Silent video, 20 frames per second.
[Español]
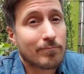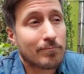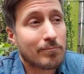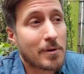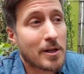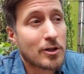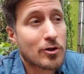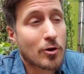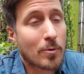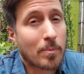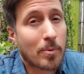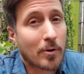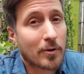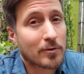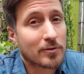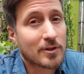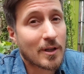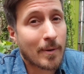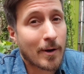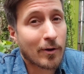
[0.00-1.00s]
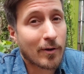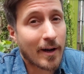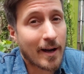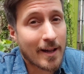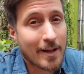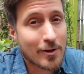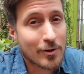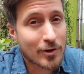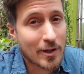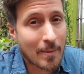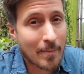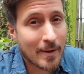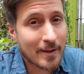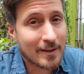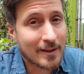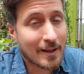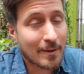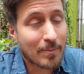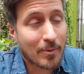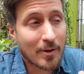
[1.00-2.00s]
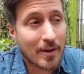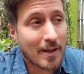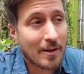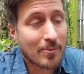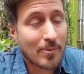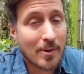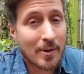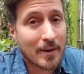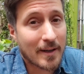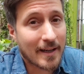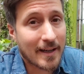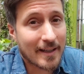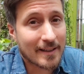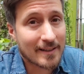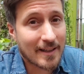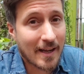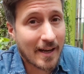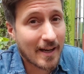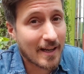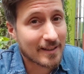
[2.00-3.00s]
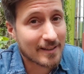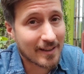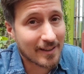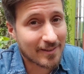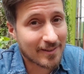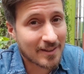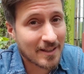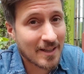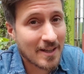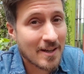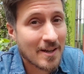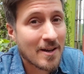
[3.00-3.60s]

bichos por llamarlo cariñosamente, puede albergar hasta ratas.